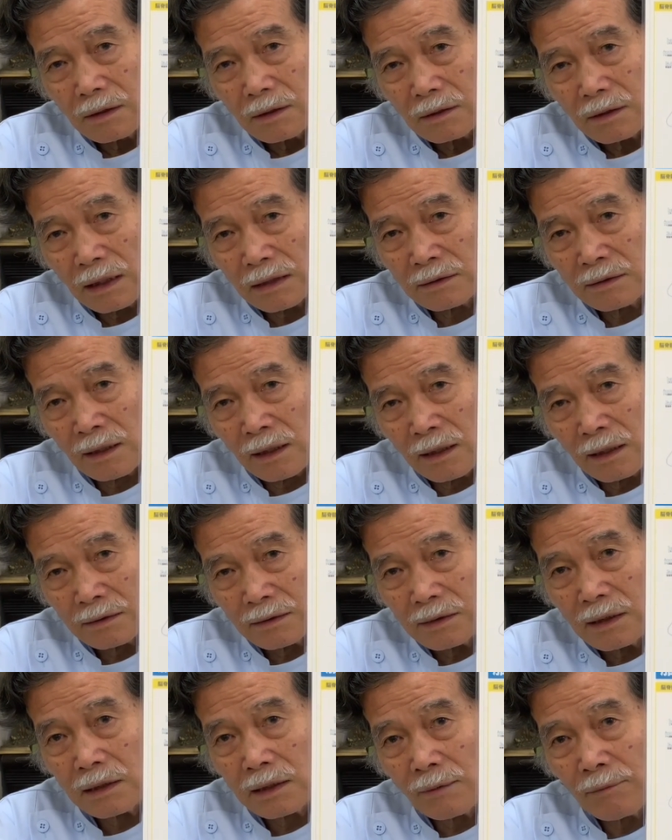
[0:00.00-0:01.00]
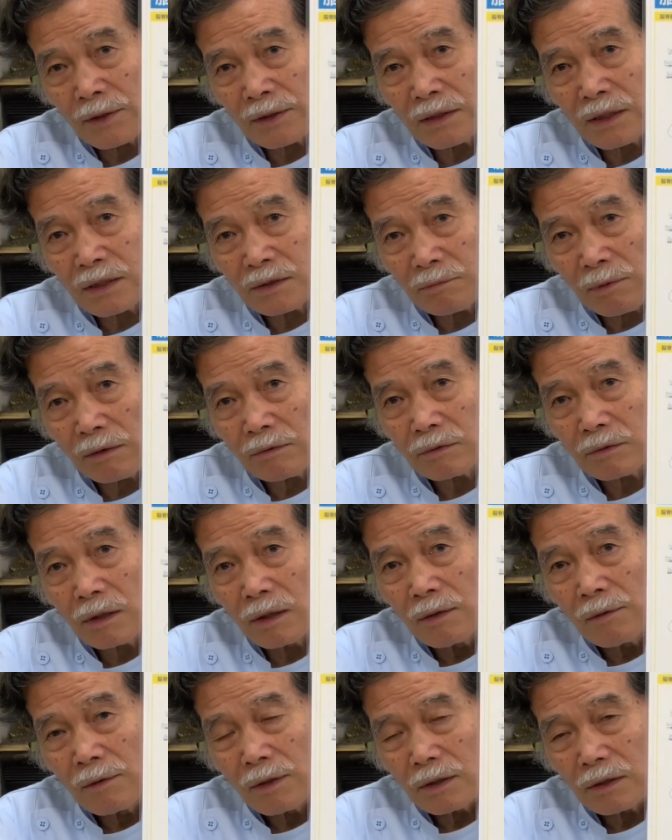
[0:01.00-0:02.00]
炭酸ガスが溜まってしま
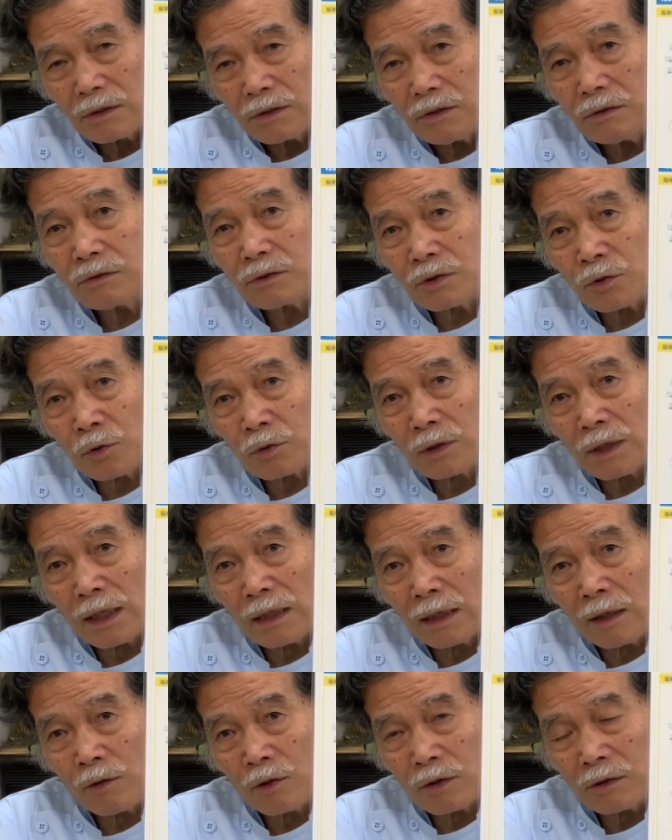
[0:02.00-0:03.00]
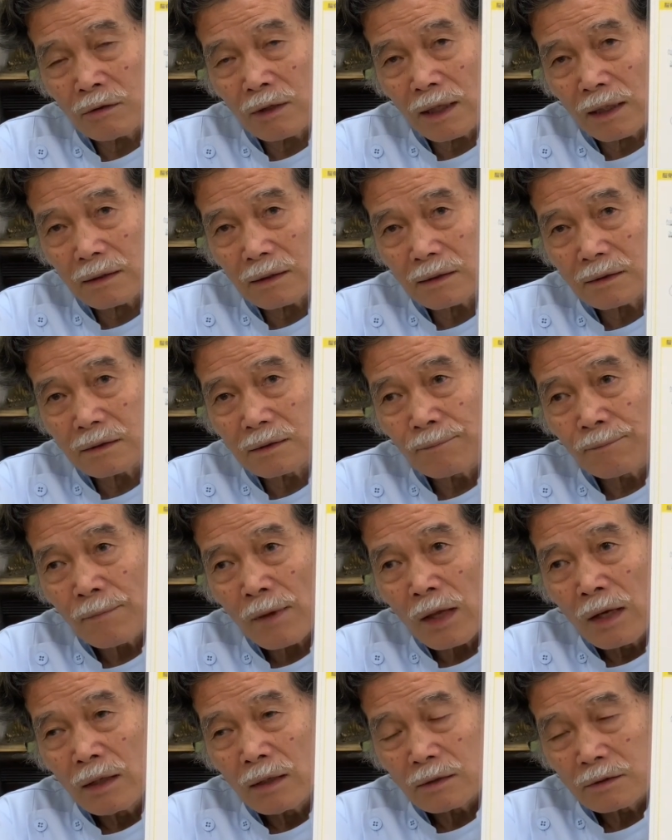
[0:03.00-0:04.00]
うという状態が起きるわけです
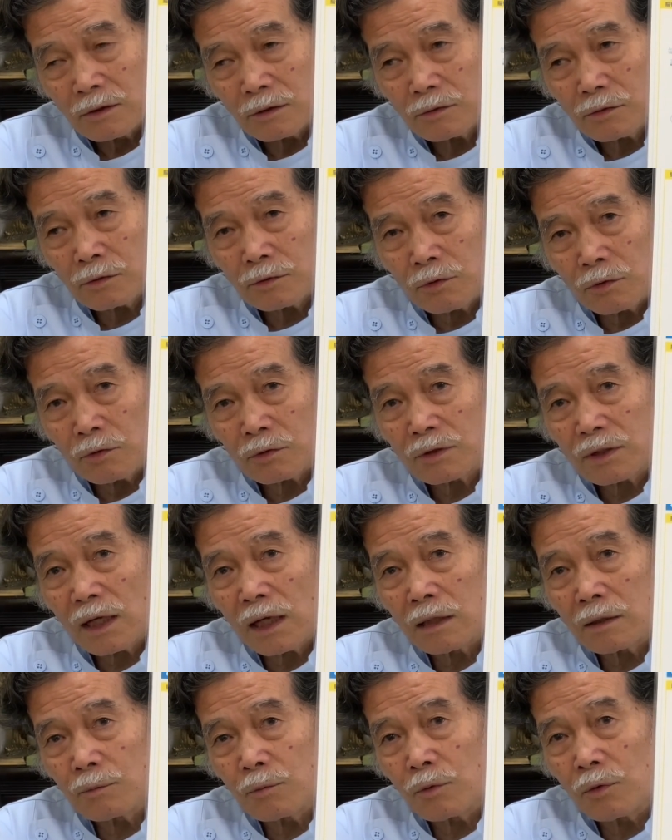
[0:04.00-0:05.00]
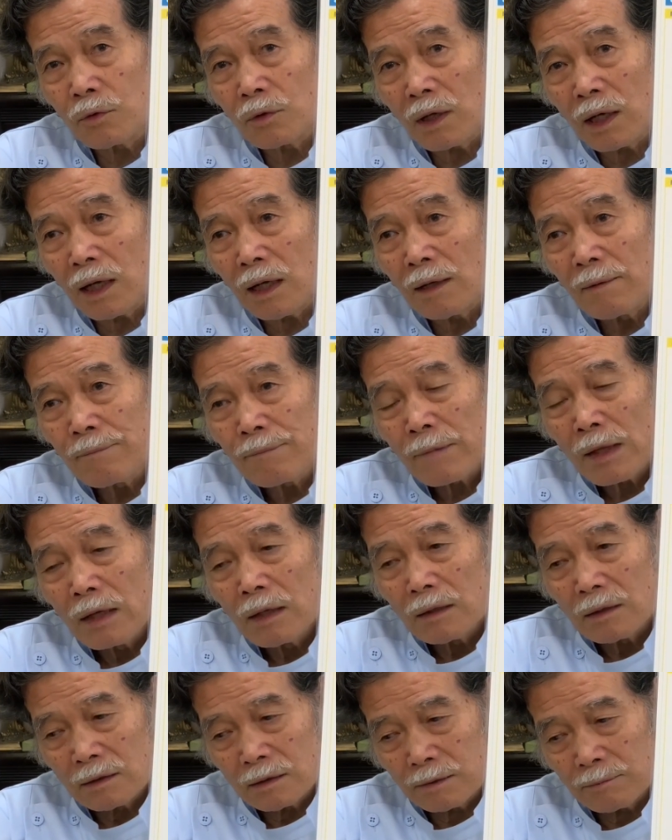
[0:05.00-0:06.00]
そうするとその細胞が
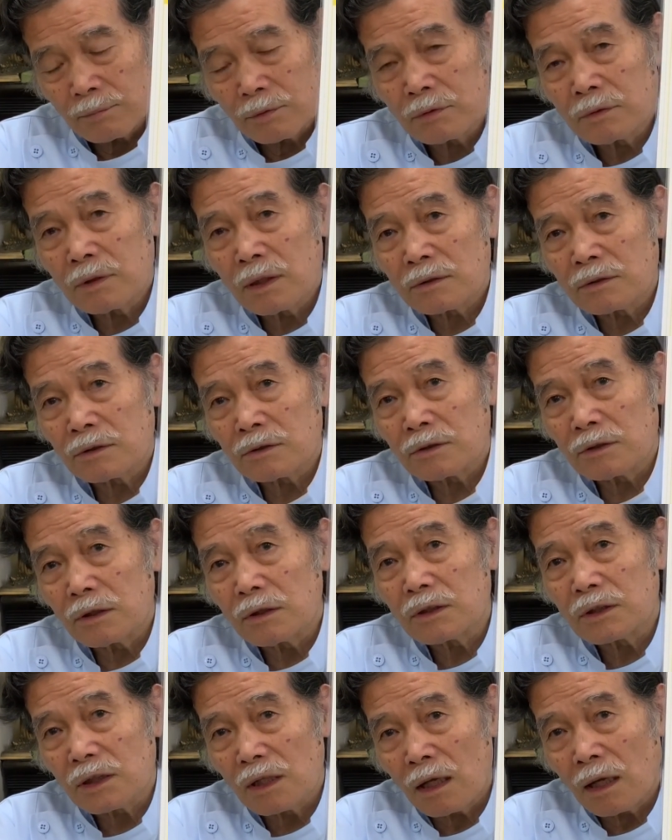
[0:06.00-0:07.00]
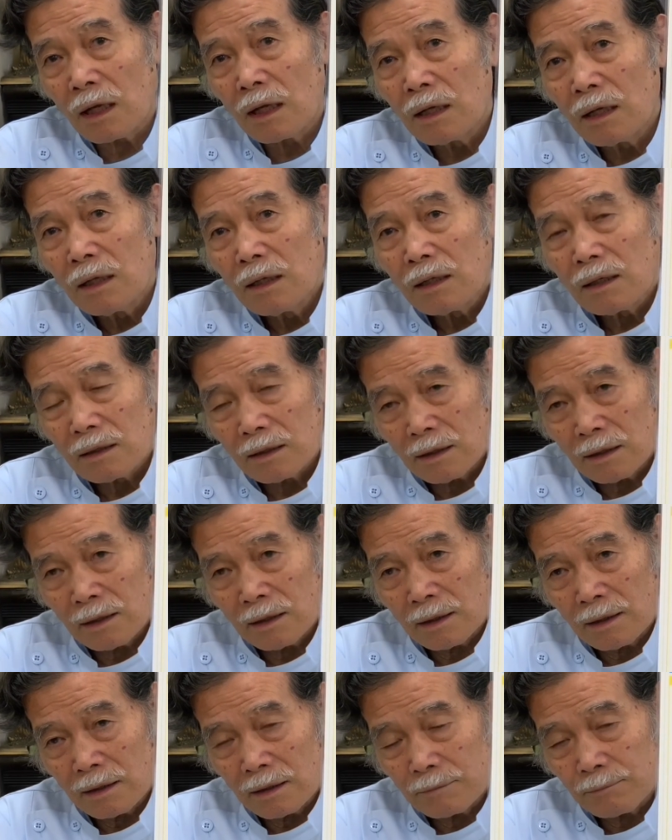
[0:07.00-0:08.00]
分裂して、
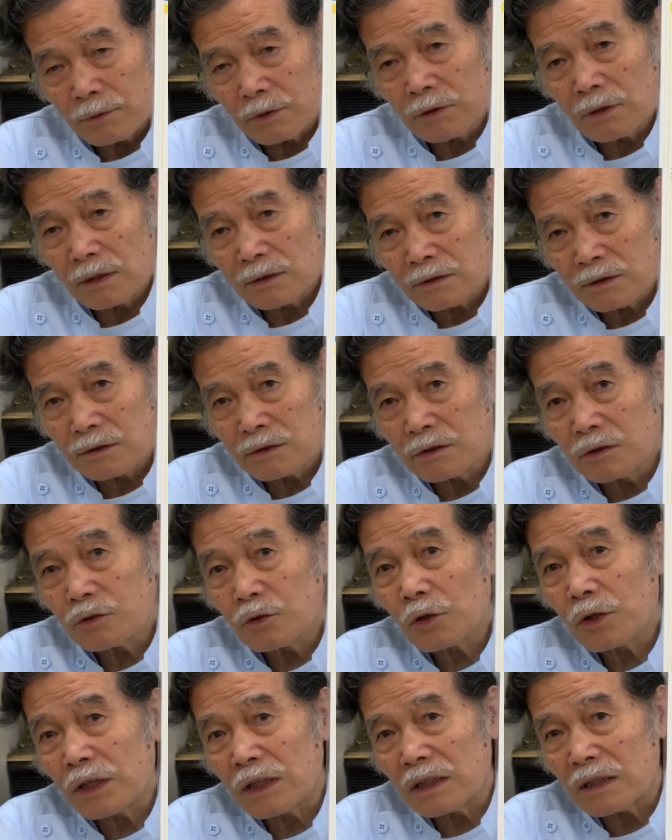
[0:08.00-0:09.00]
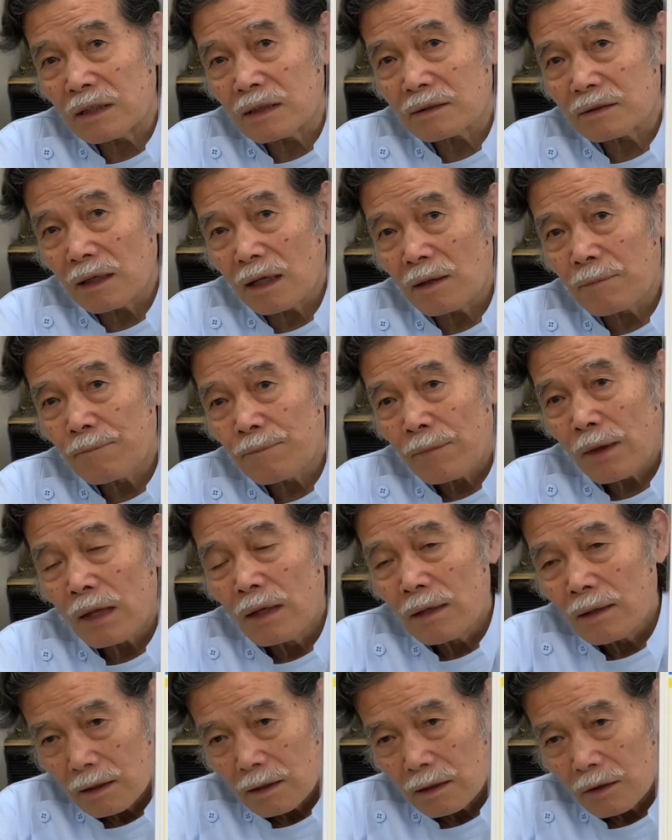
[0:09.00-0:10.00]
えー、分裂するときにですね
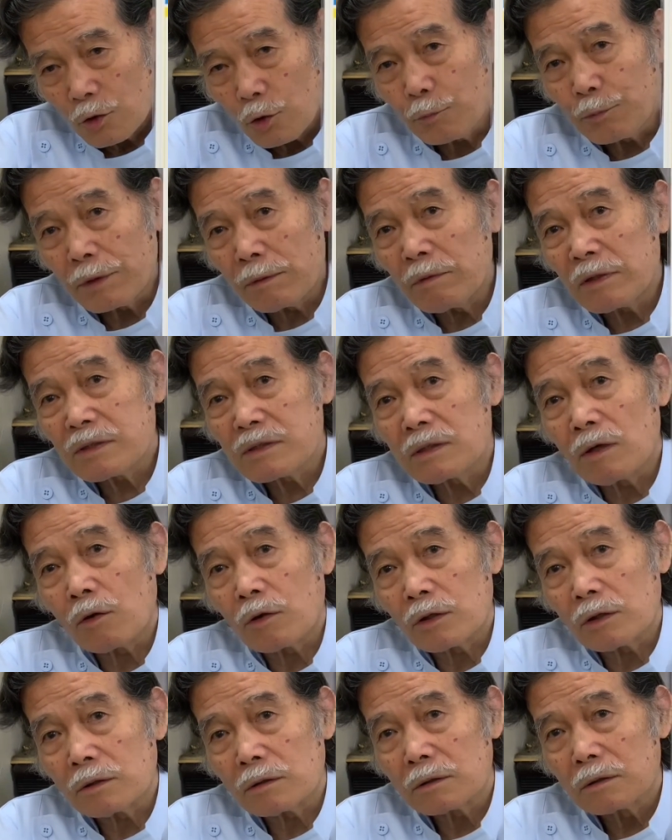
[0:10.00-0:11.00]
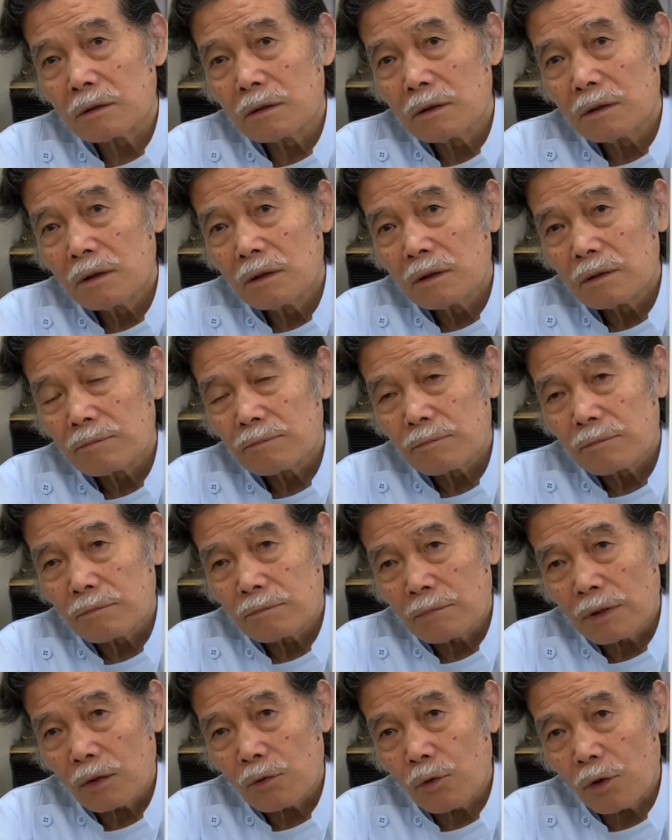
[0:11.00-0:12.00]
コピーミスが起きる、
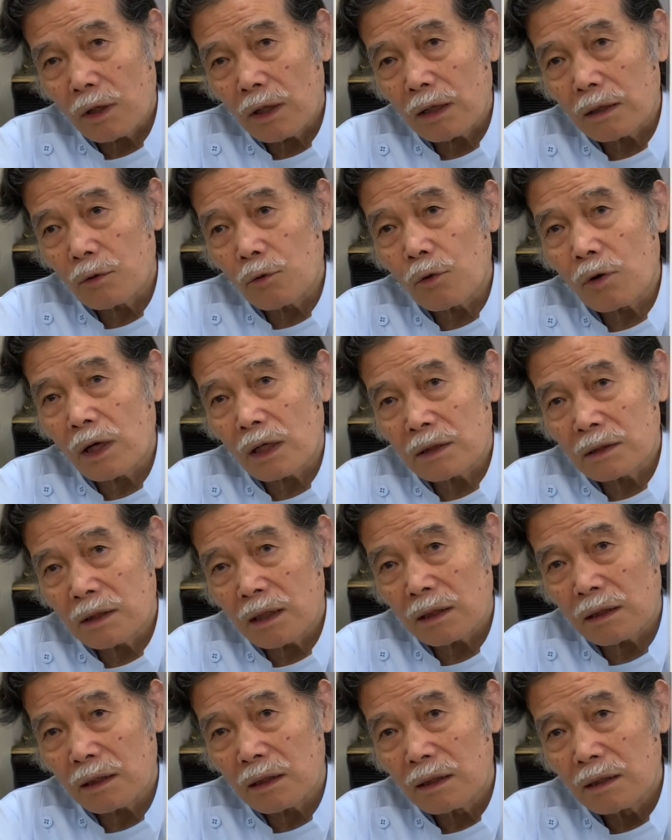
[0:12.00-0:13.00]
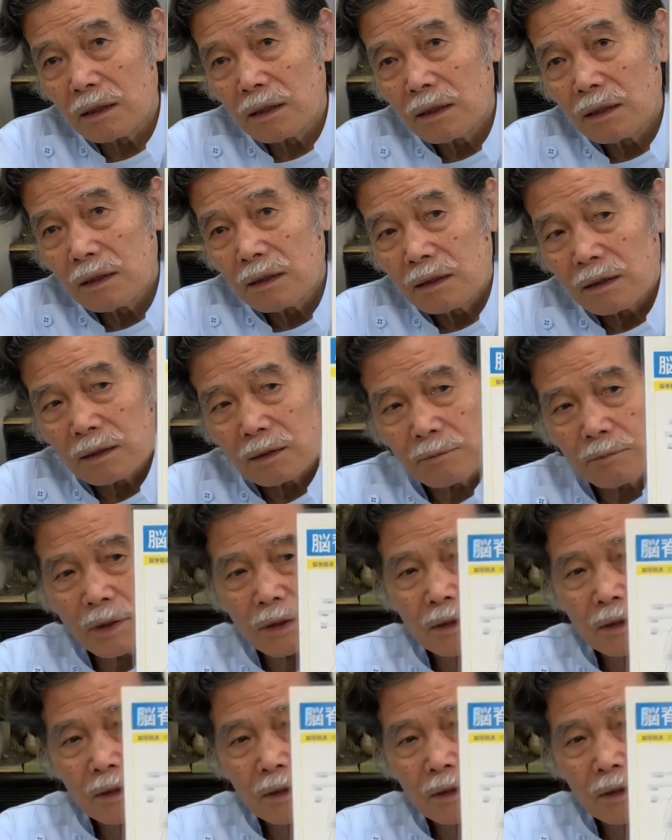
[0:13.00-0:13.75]
まあ、これが老化になりま